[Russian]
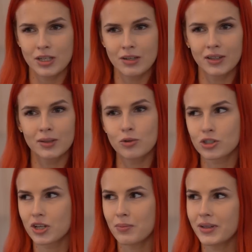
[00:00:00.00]

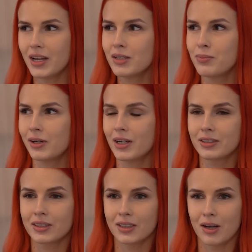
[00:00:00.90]
невозможно понять, пока
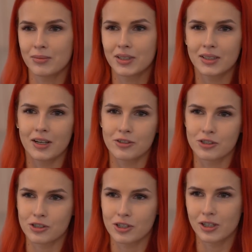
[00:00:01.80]
ты сам не
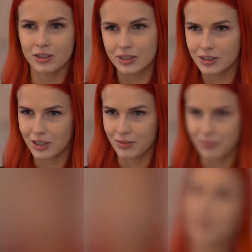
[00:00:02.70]
станешь э, родителем.
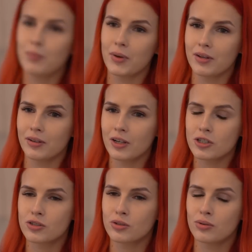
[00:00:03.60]
Я
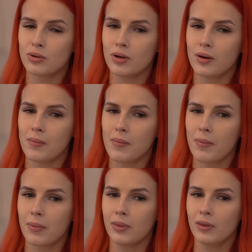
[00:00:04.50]
поняла, что
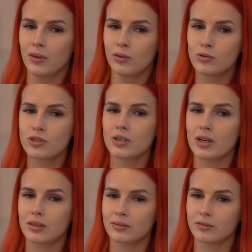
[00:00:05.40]

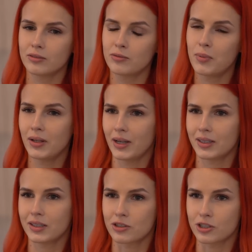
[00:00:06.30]
нужно в
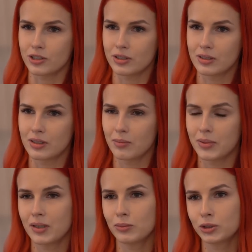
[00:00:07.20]
балансе жить,
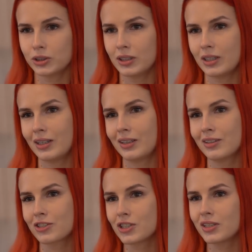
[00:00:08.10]
потому
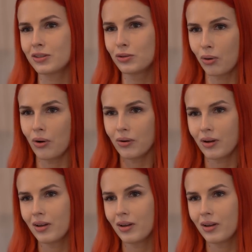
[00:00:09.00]
что жизнь до